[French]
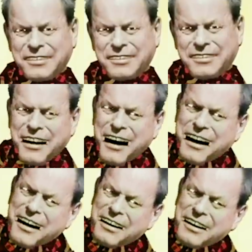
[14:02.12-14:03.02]
Et surtout, un
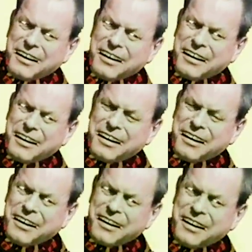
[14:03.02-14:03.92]
cinéaste qui se livre de
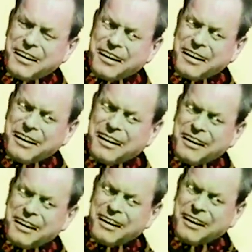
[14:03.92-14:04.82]
la façon la plus simple et
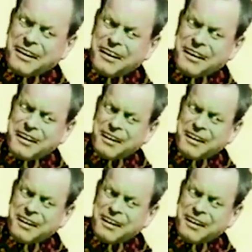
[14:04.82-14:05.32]
personnelle dans